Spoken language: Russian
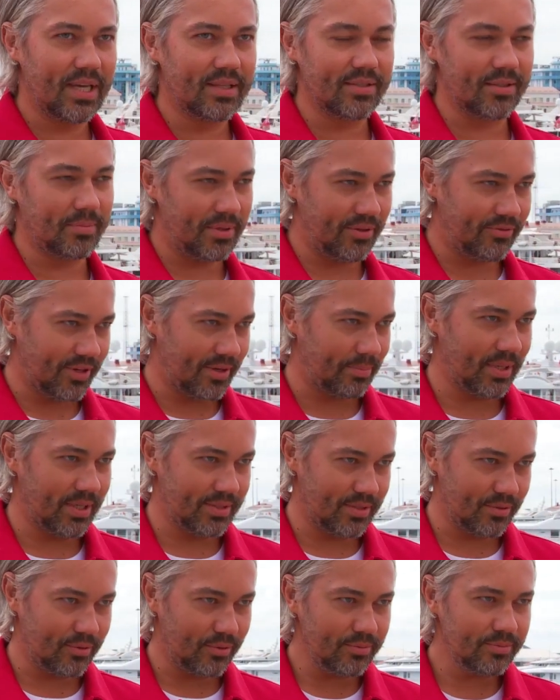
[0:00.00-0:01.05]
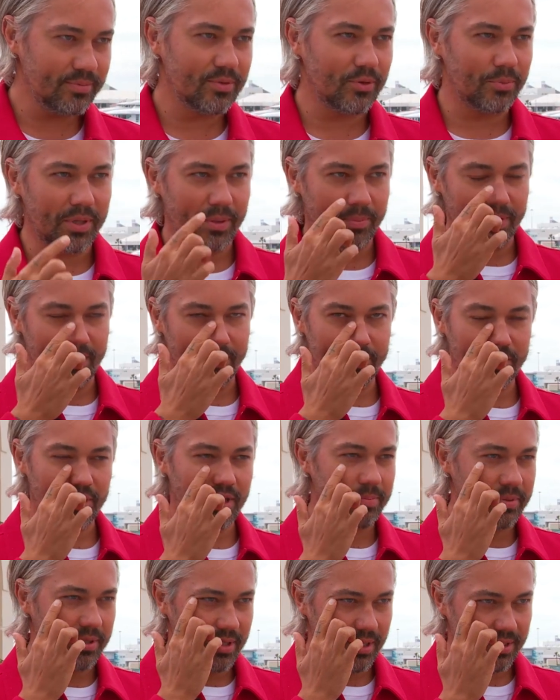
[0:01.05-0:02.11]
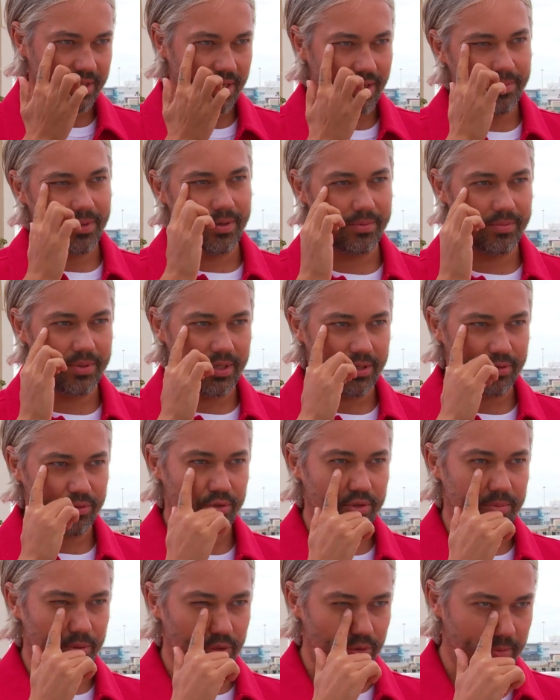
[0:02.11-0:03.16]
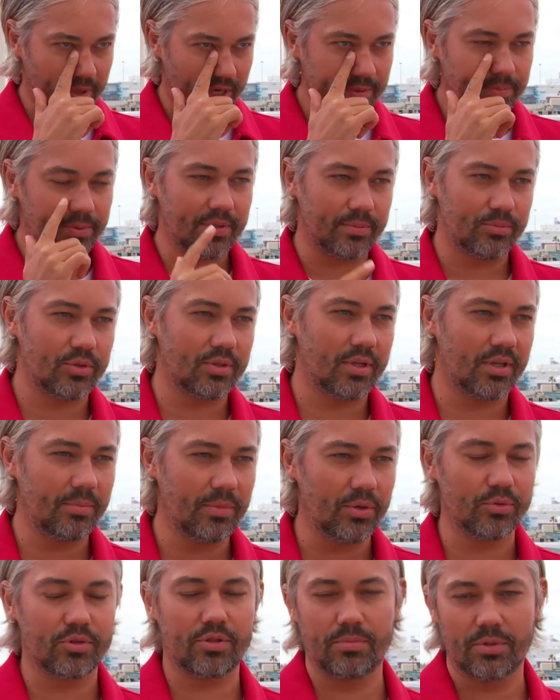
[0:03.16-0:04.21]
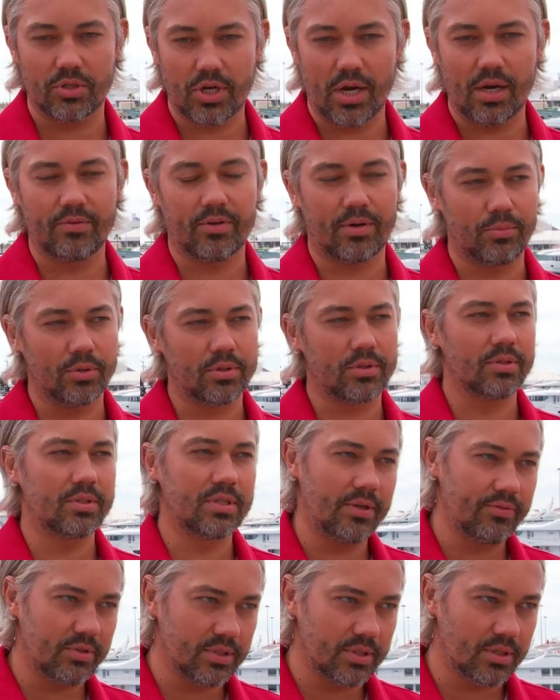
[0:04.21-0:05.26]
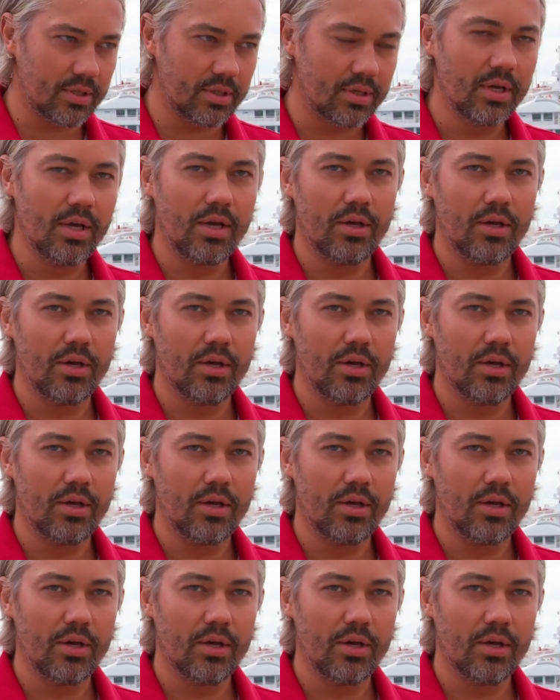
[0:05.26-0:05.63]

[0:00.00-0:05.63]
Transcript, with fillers: Я делал блефаропластику. У меня были мешки под глазами, мне их нужно было убрать, потому что они мне очень мешали в работе на телевидении.